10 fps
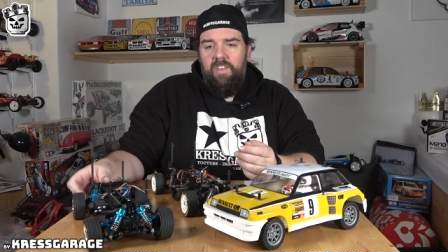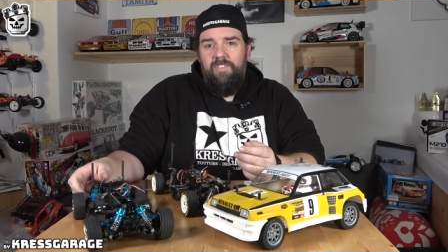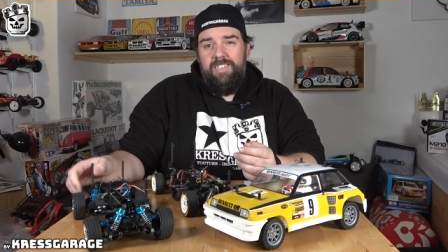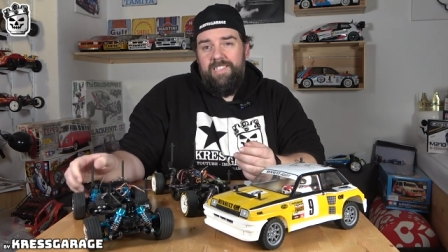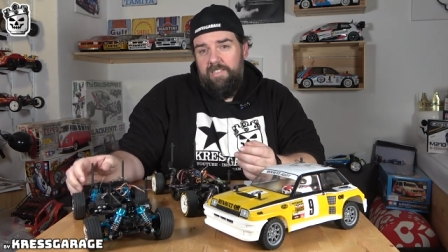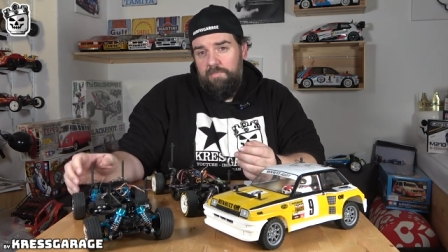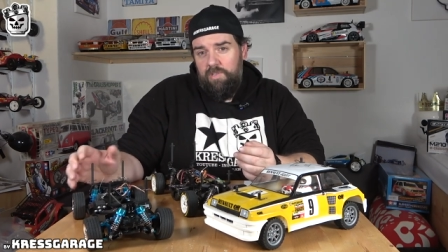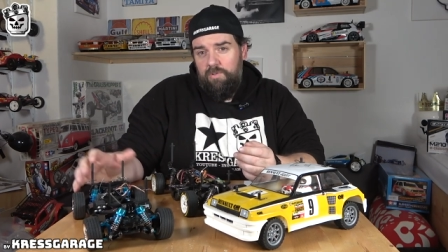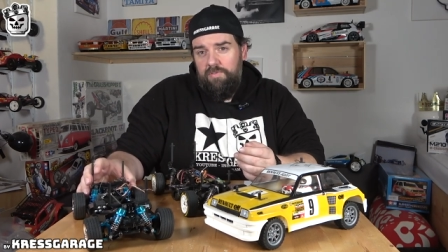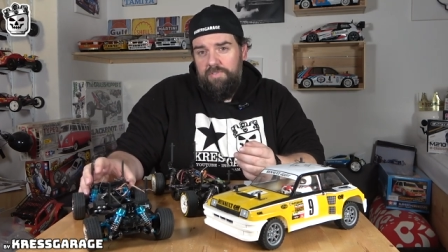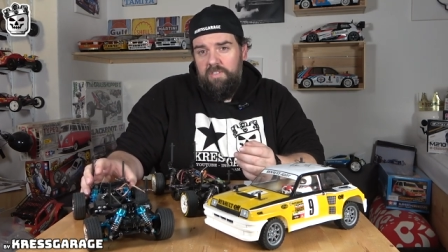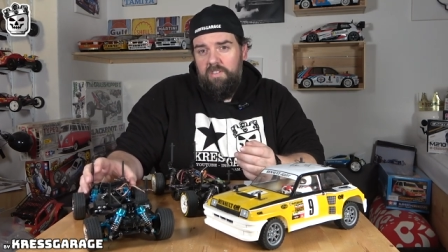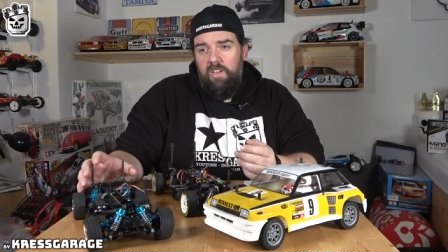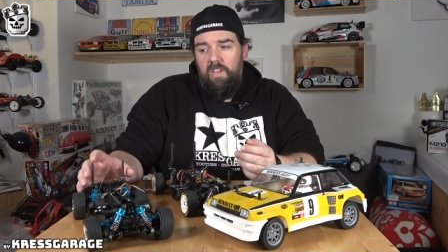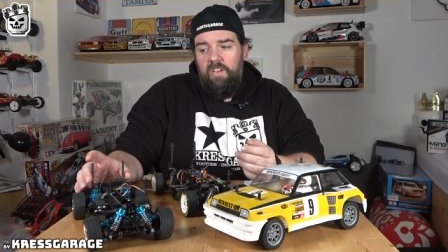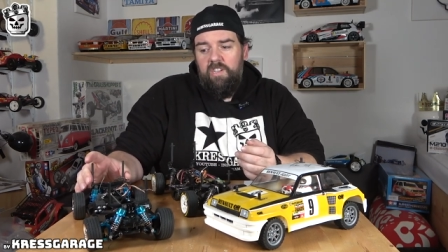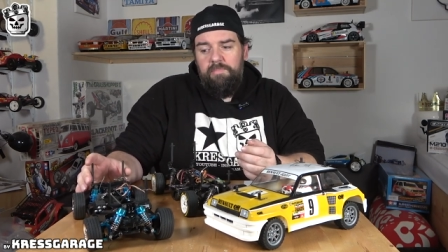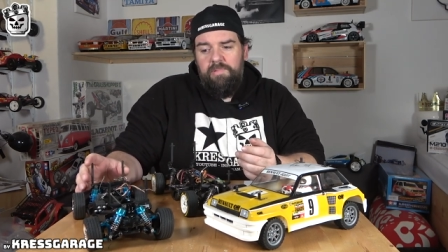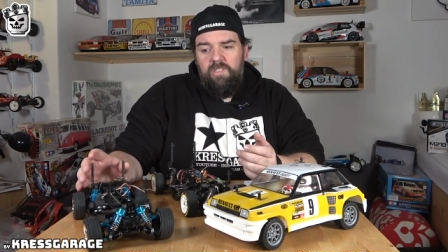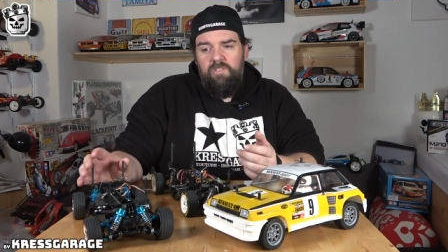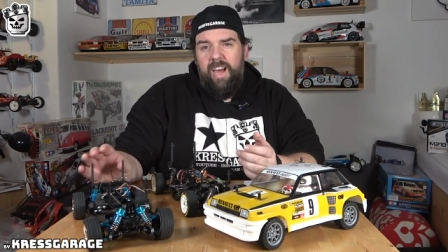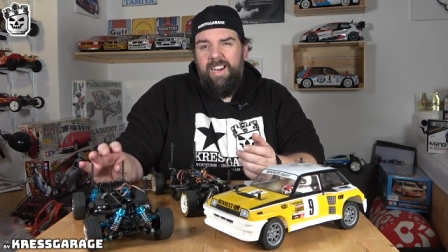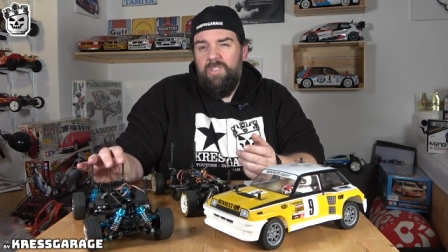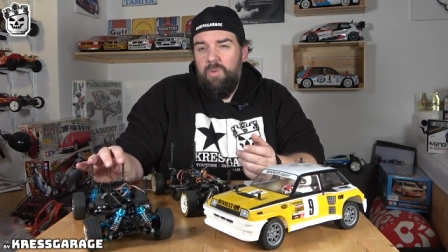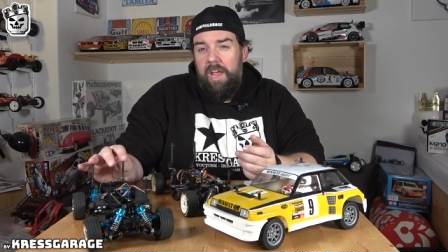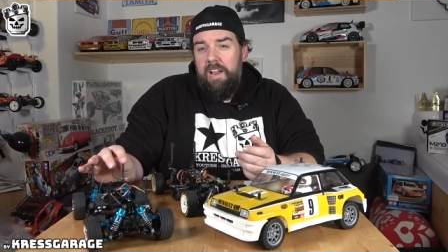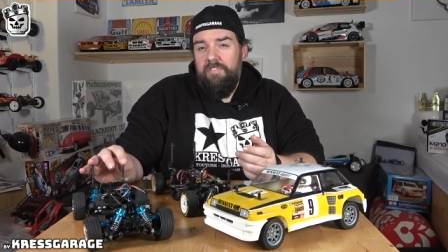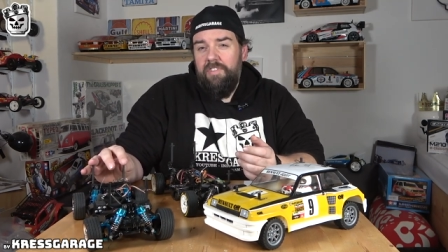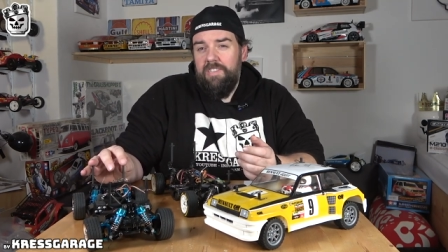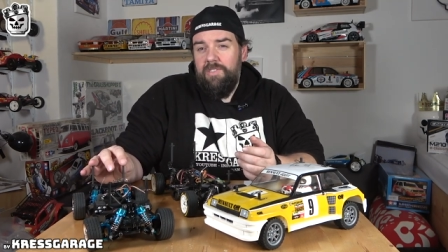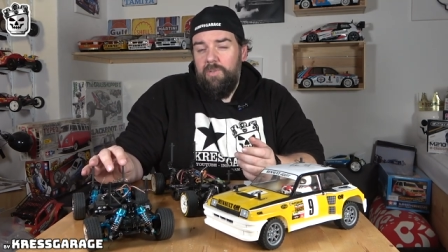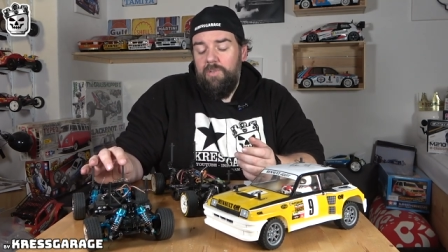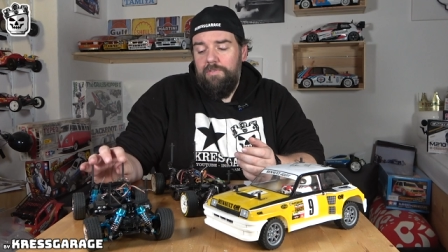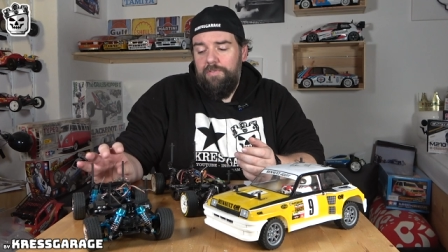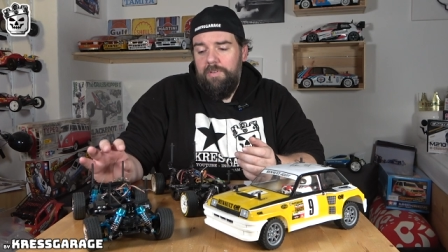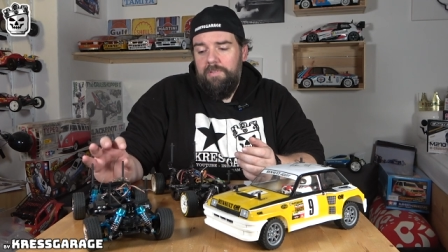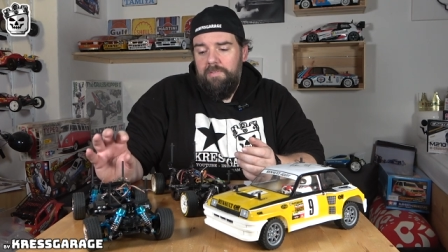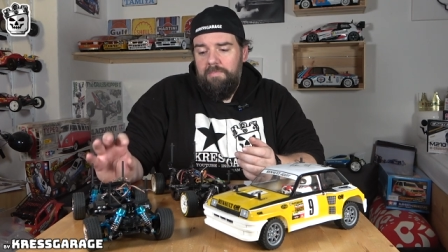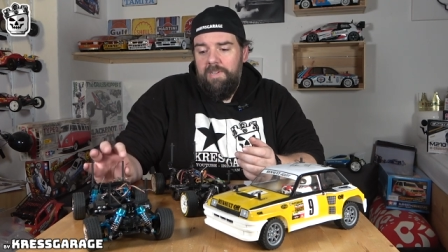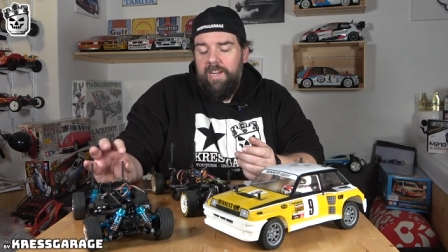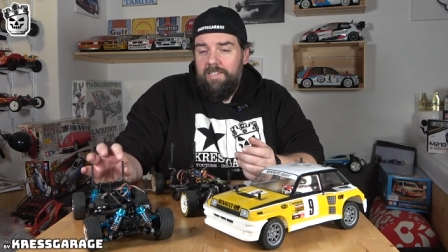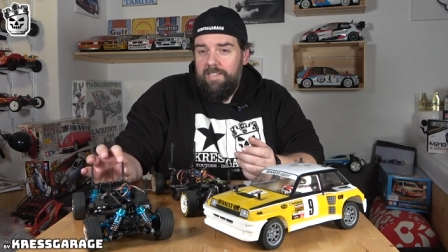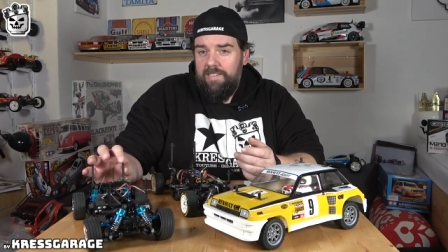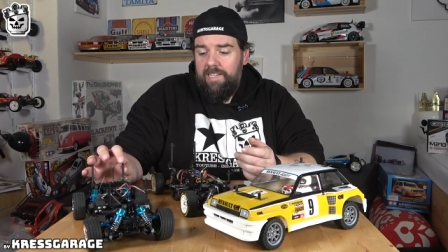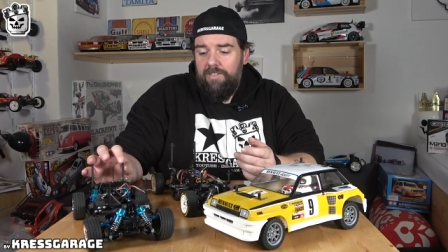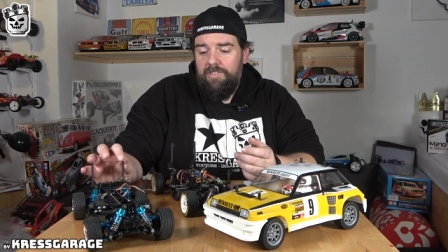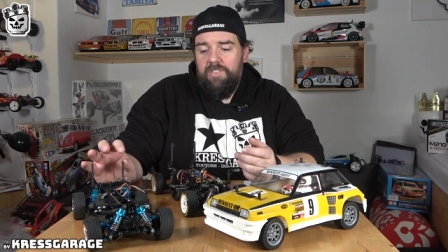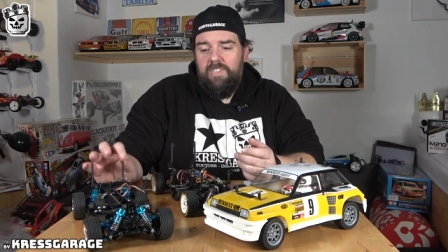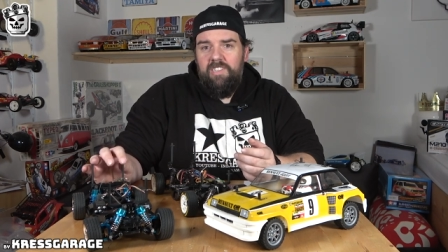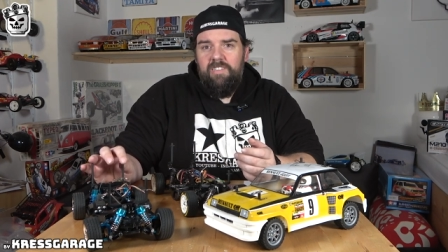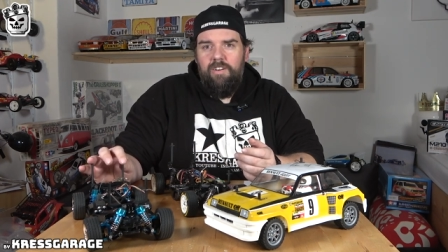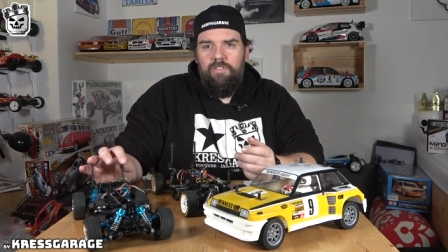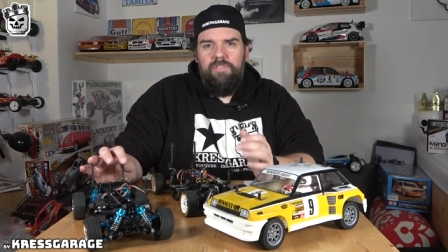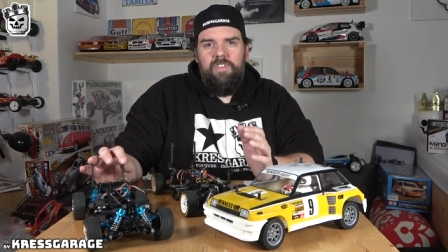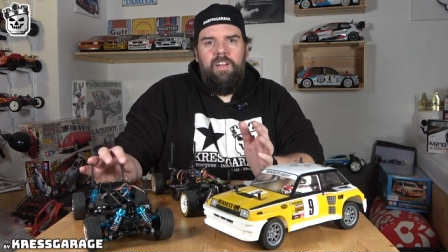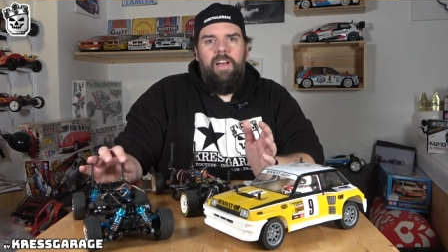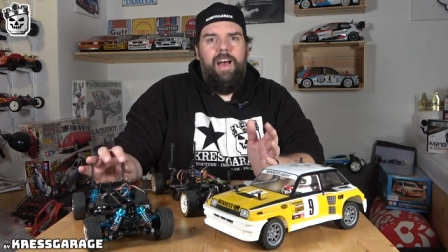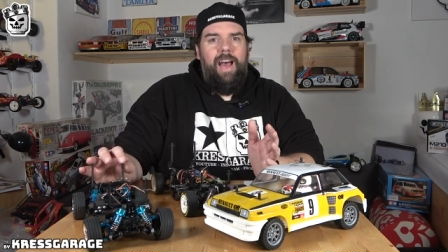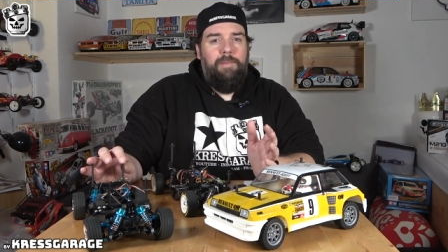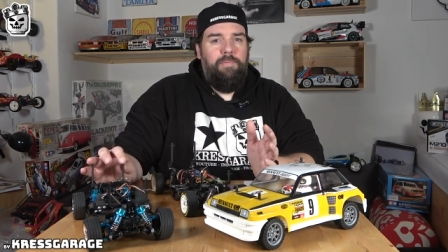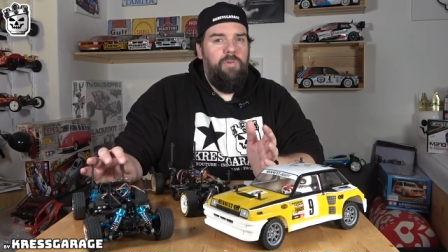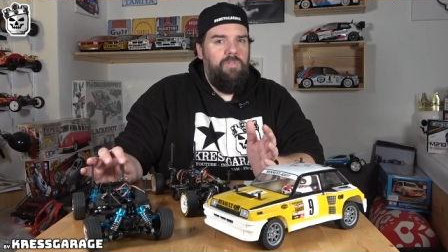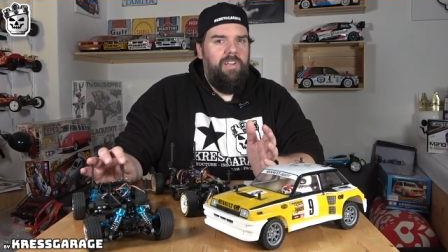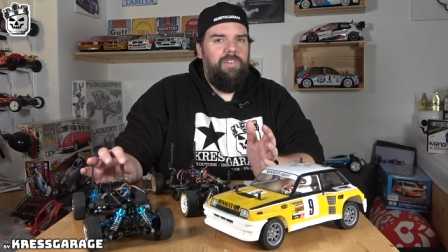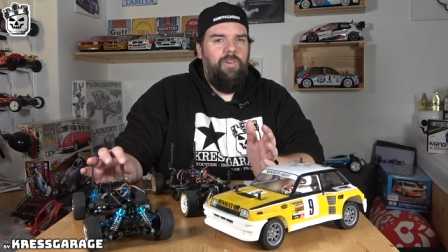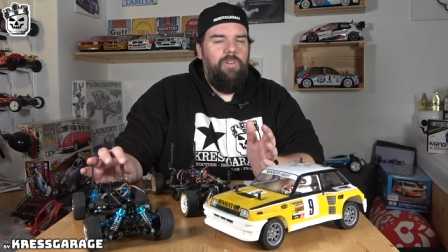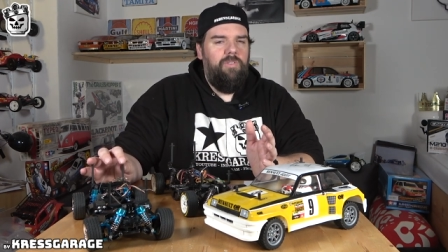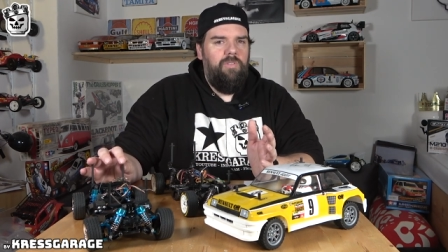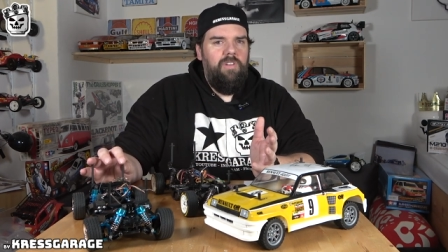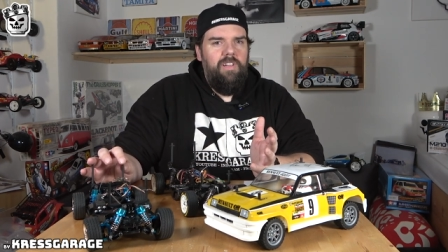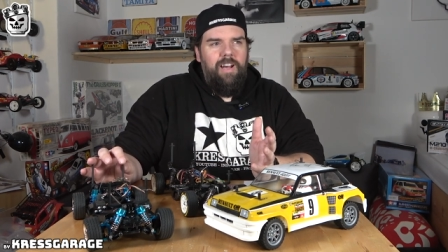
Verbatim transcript: Was ich ziemlich cool finde, gibt es so aktuell Versionen von mit anderen Karosserien drauf ab 100 Euro.